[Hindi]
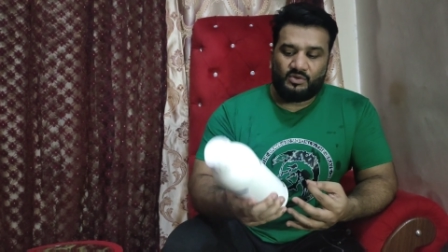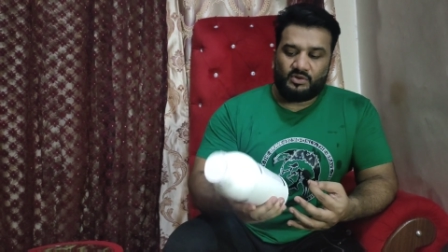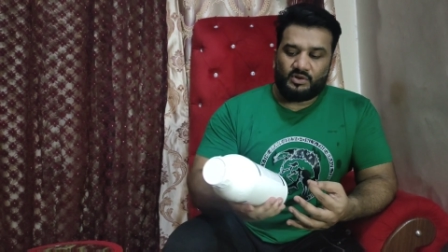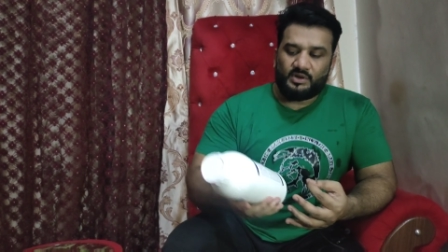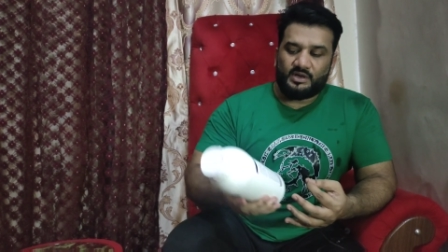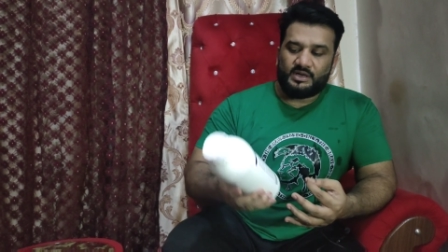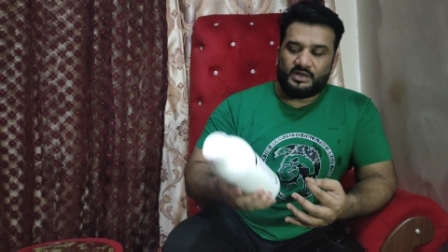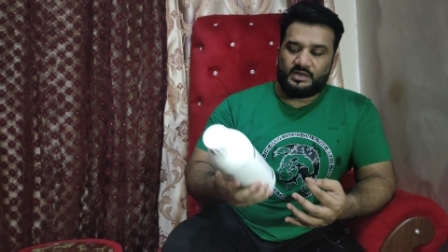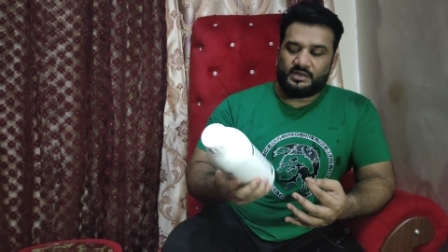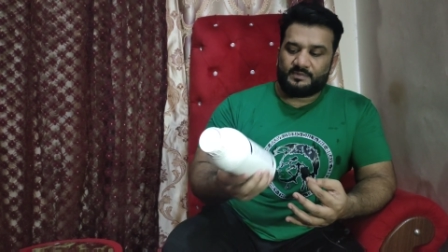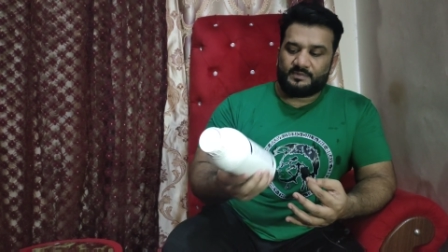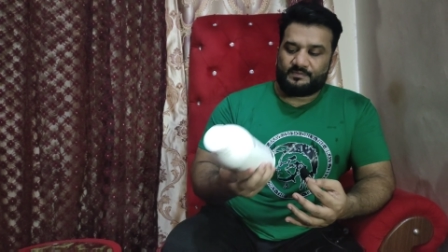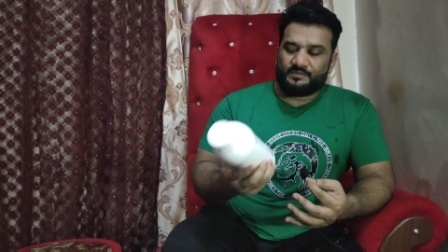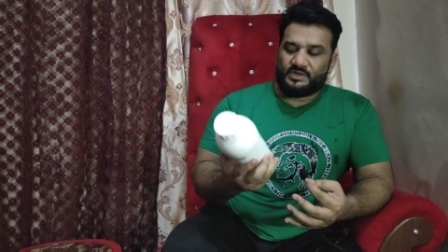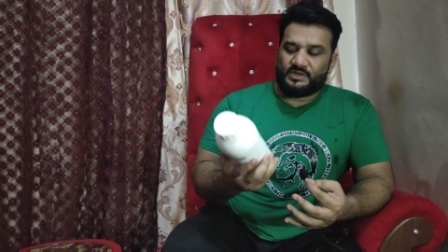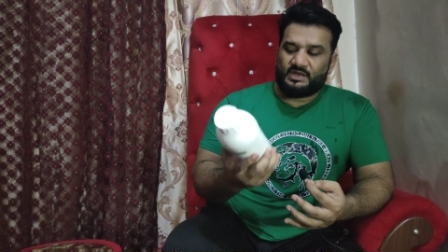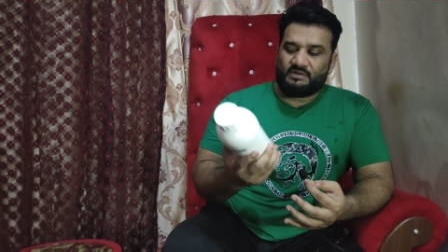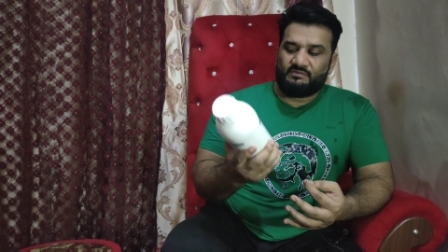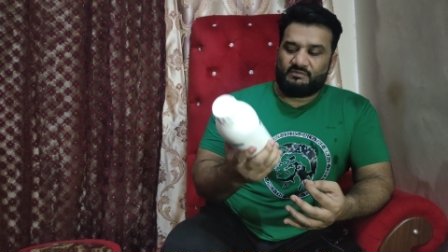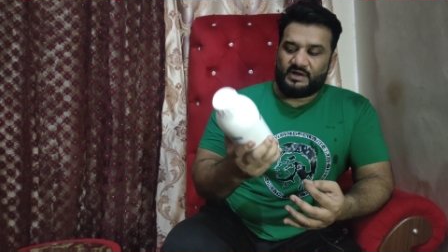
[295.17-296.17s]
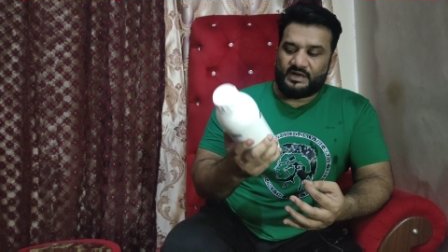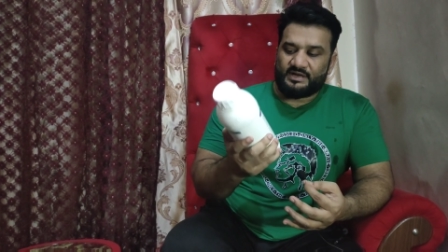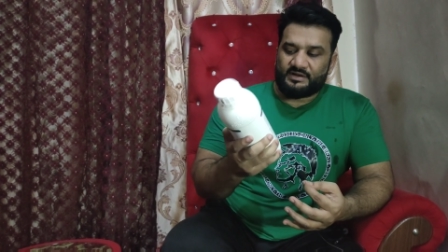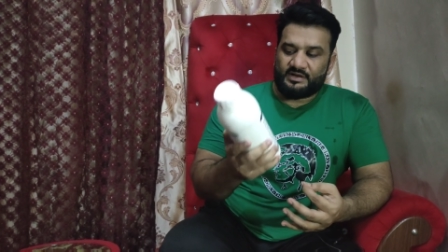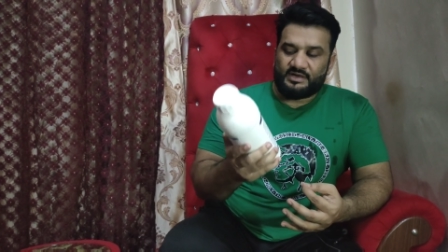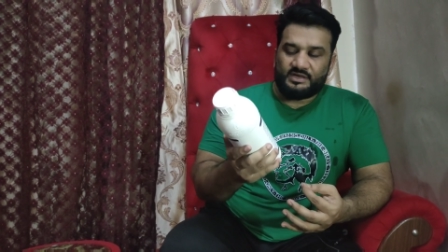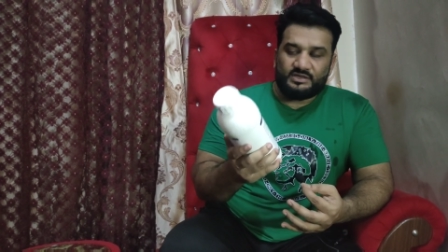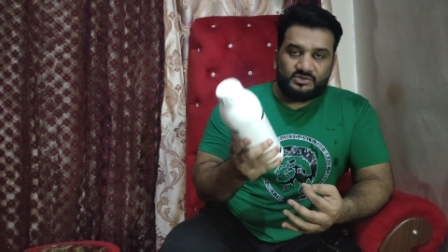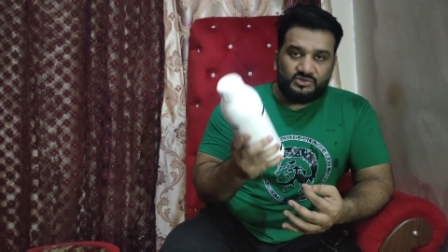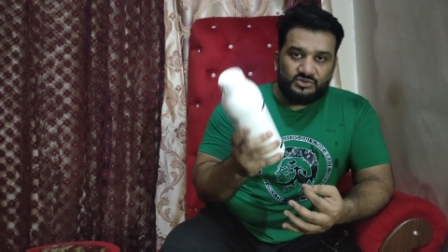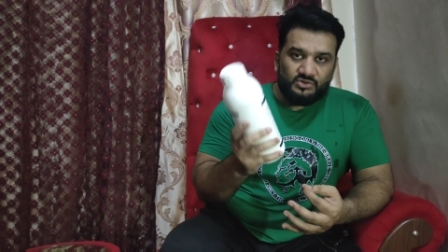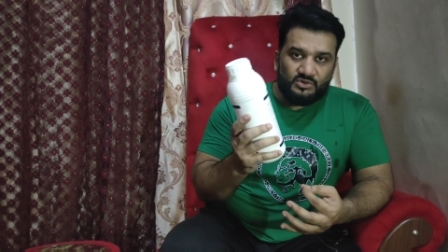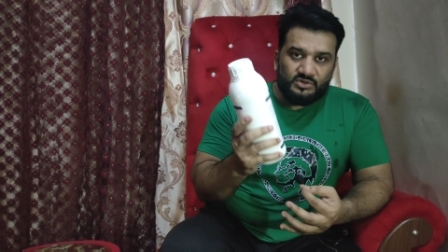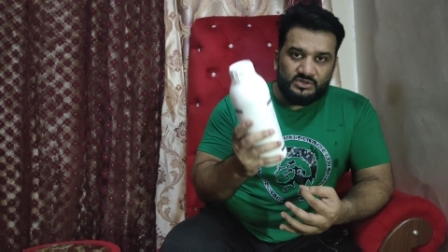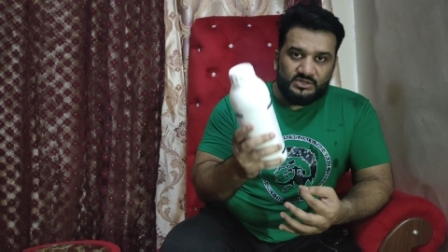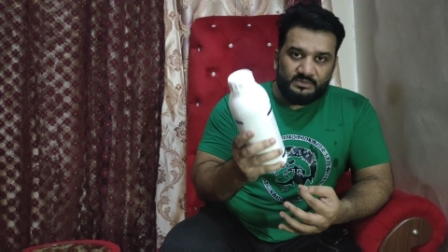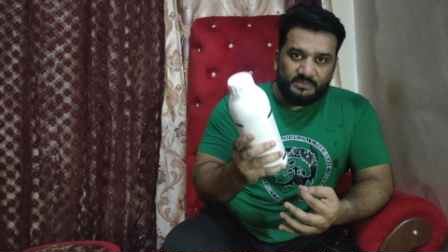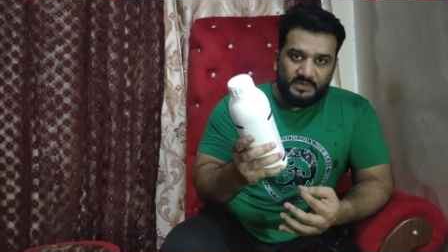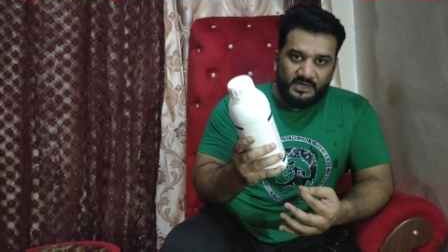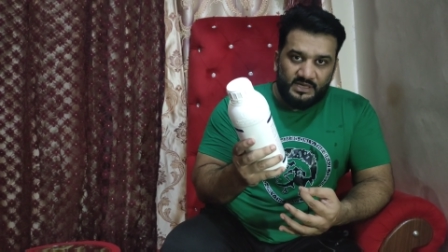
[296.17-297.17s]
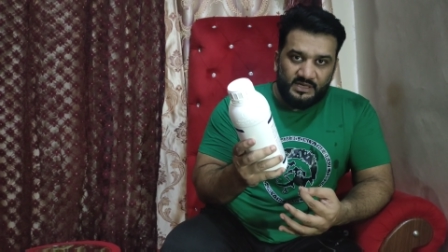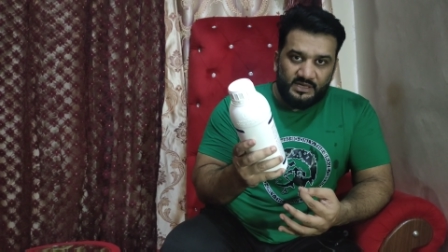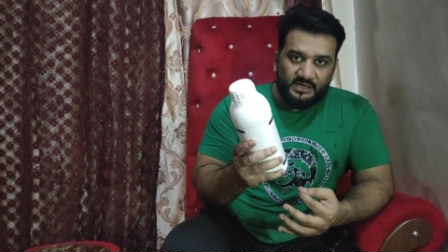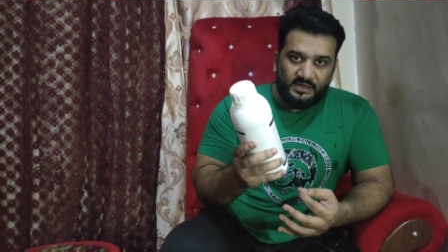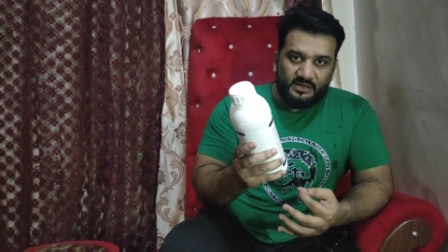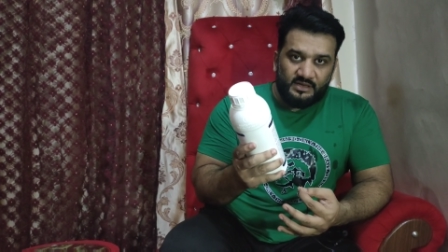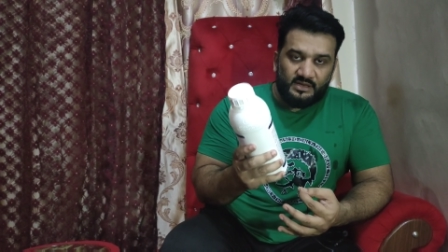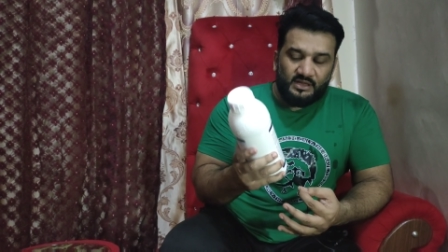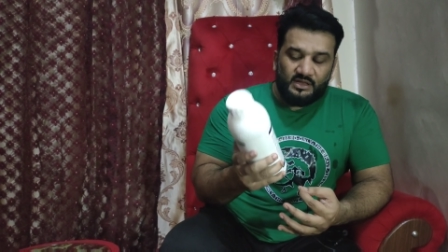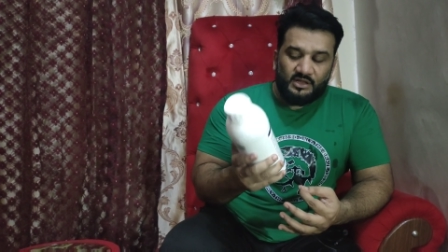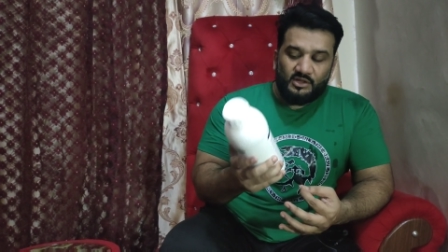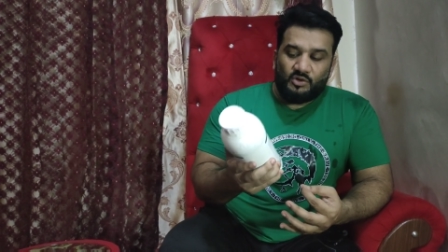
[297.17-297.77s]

और ये वेटनरी स्टोर से मिलेगा